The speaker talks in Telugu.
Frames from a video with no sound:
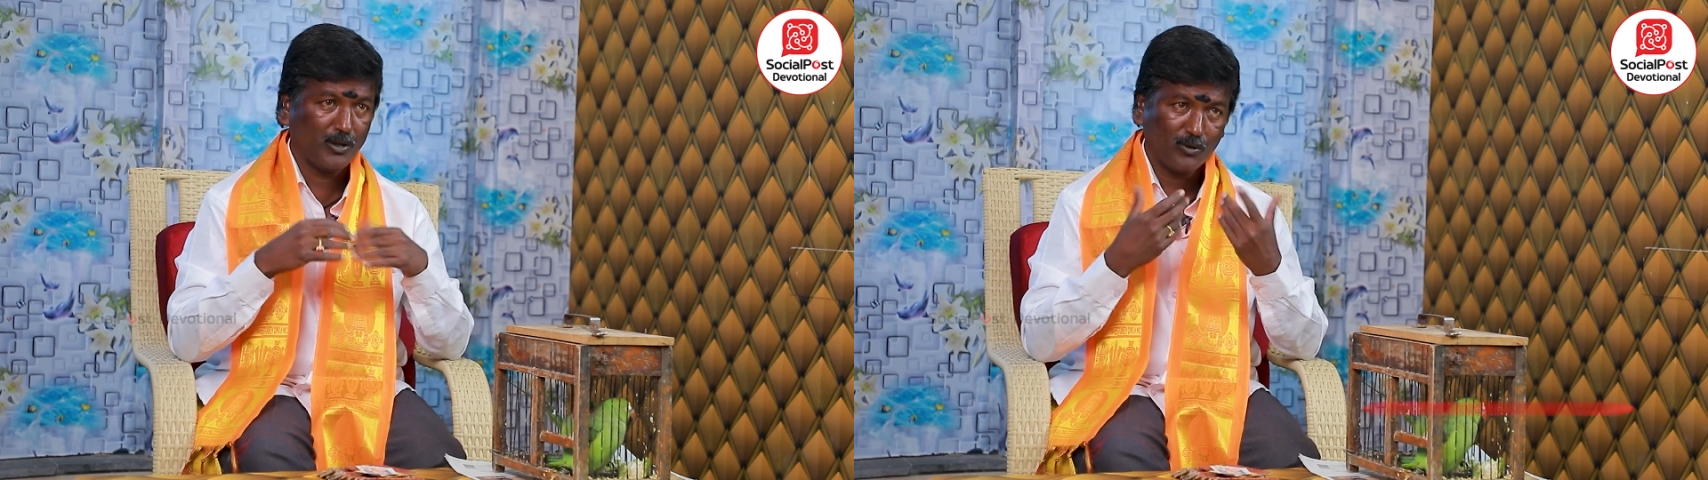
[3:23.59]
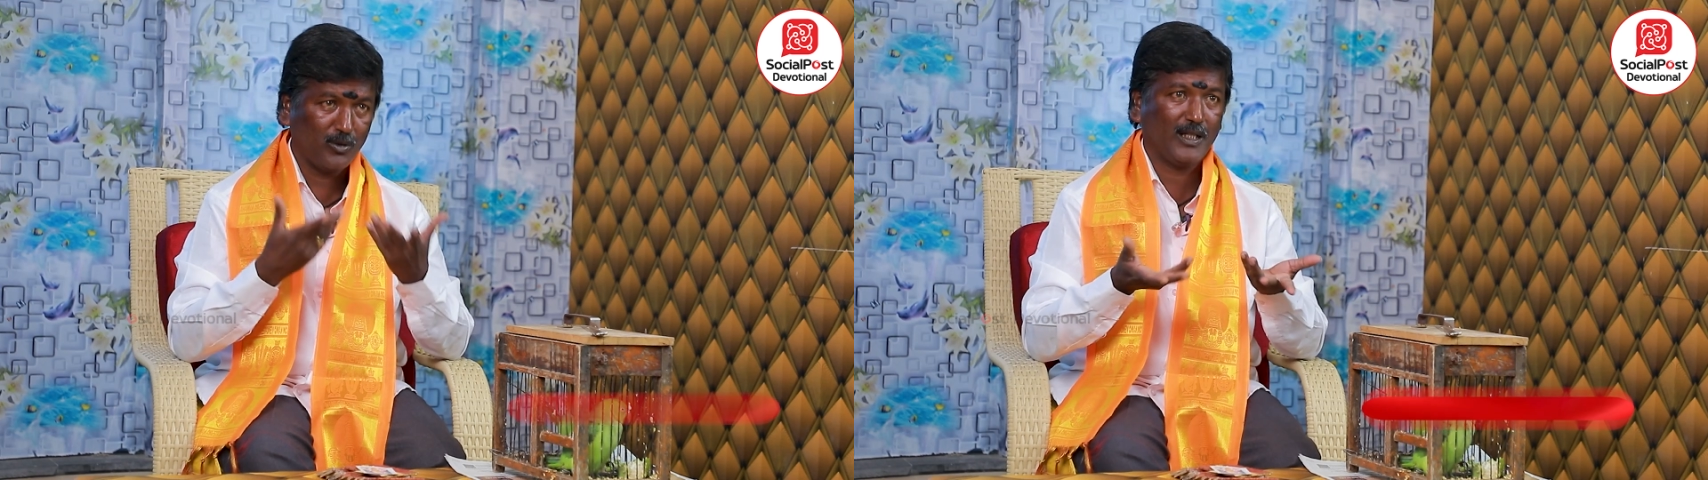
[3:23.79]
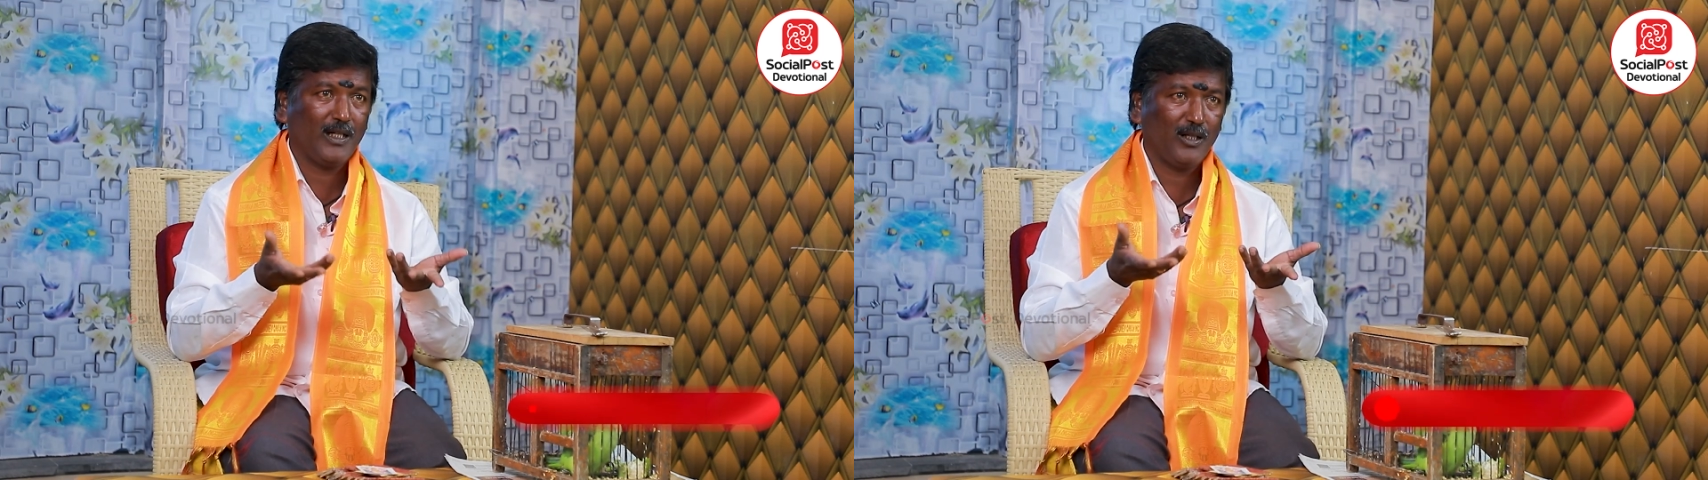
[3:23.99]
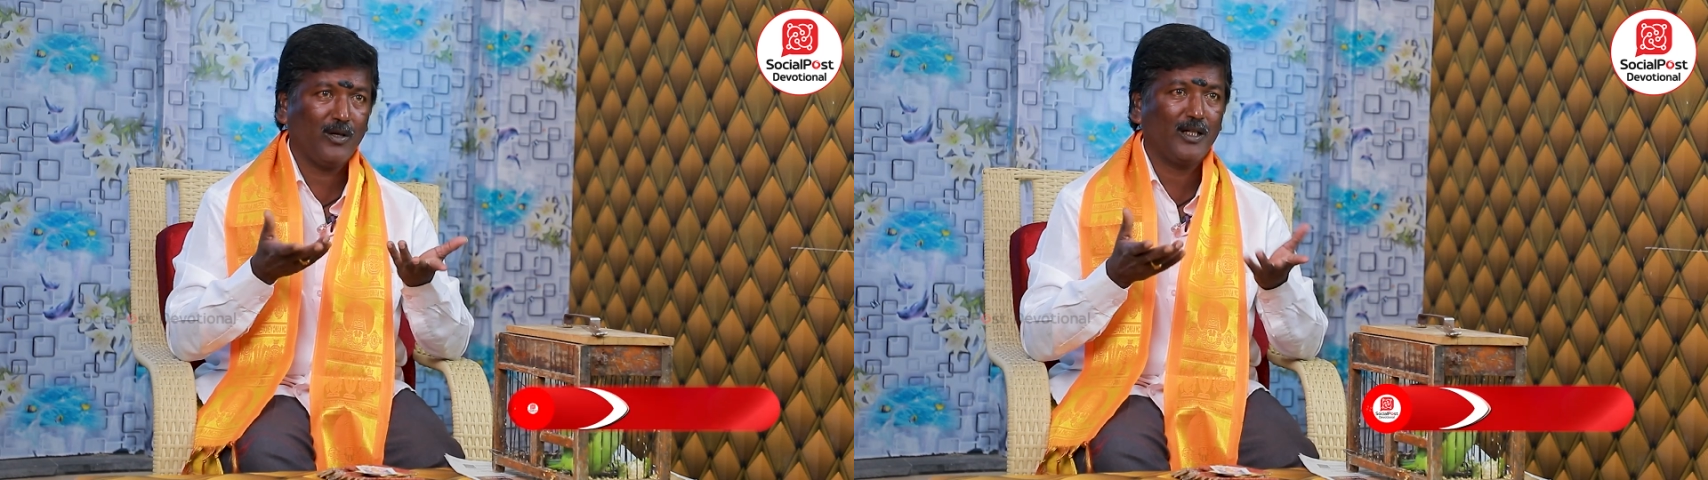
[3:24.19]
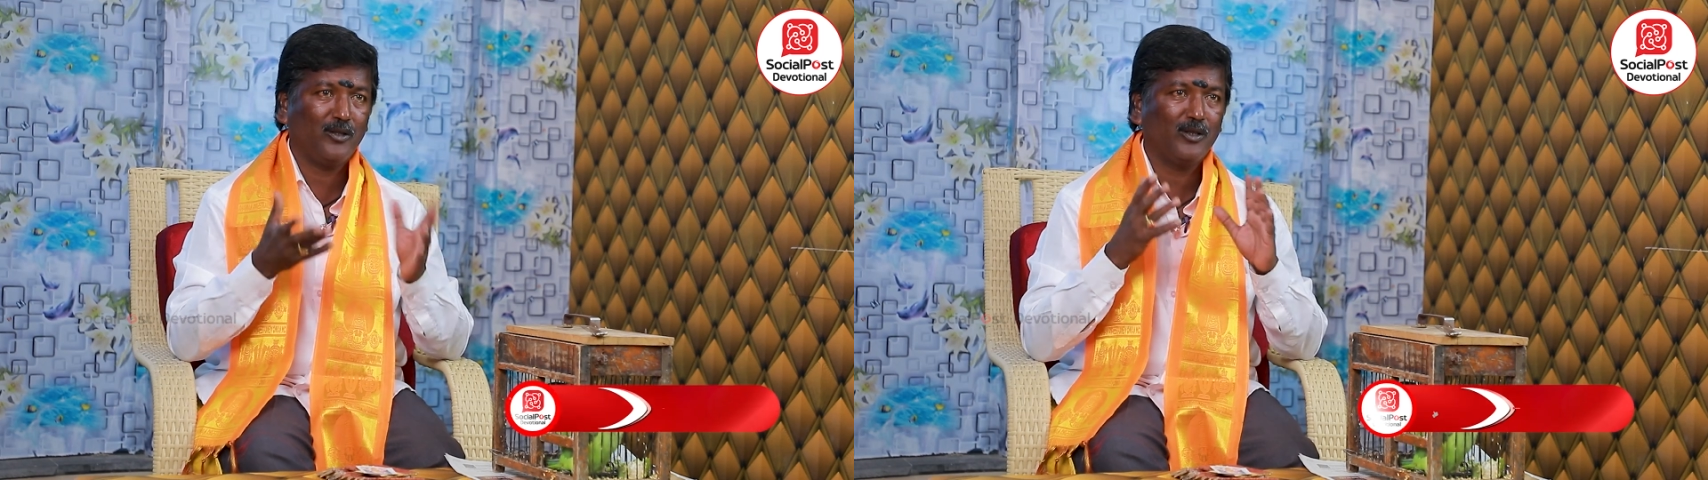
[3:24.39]
పెట్టుకుంటారండి
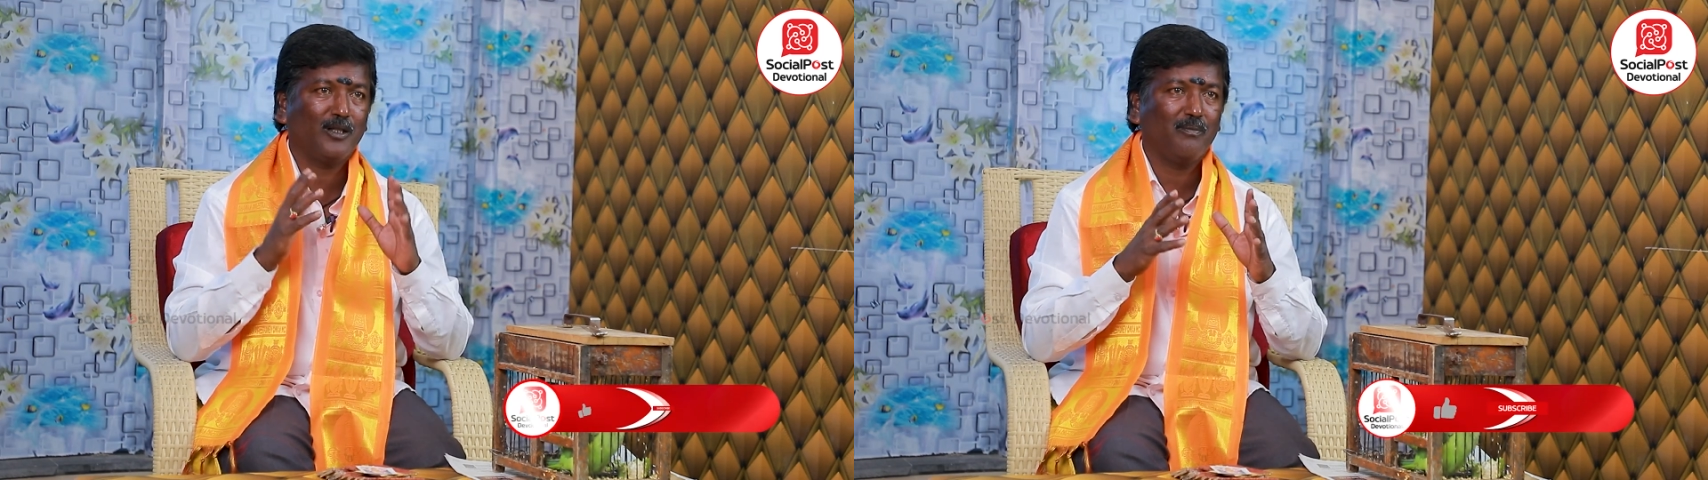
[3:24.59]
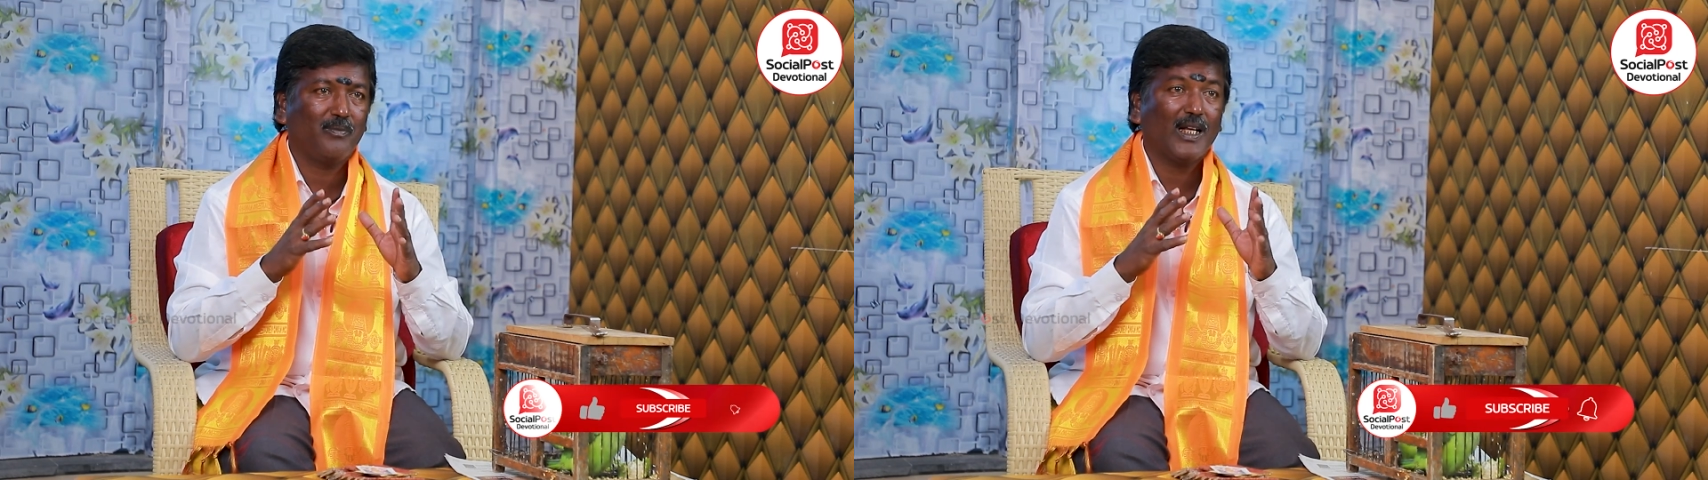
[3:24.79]
వారి జీవితం